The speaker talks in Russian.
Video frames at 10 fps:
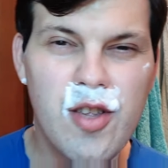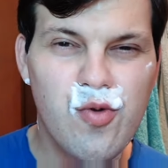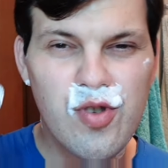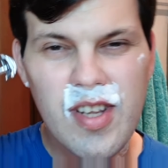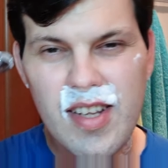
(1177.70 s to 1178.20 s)
не
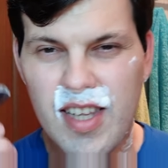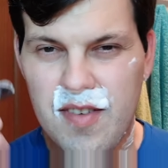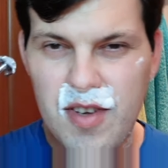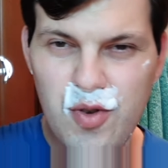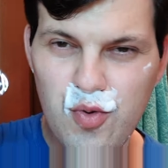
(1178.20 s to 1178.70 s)
нужно
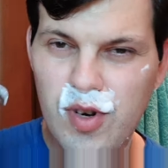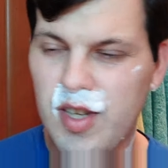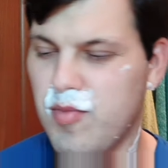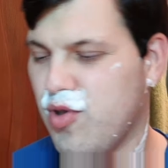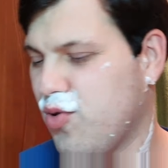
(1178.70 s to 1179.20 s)
ловить угол
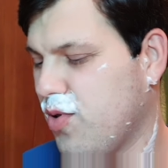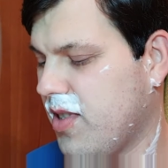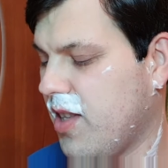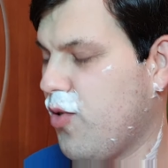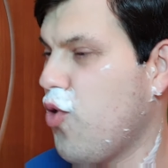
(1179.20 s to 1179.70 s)
между
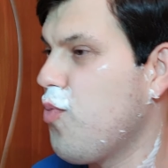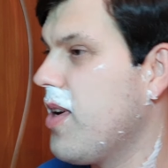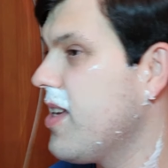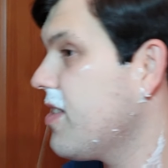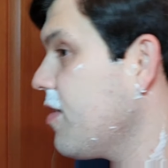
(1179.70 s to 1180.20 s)
станком,
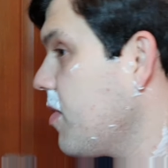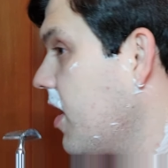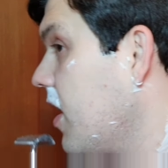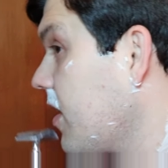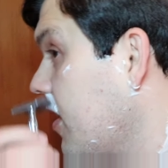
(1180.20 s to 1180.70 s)
лезвием и
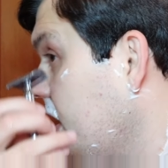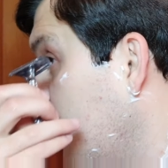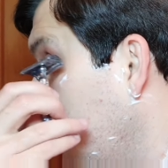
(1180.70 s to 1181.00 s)
гардой.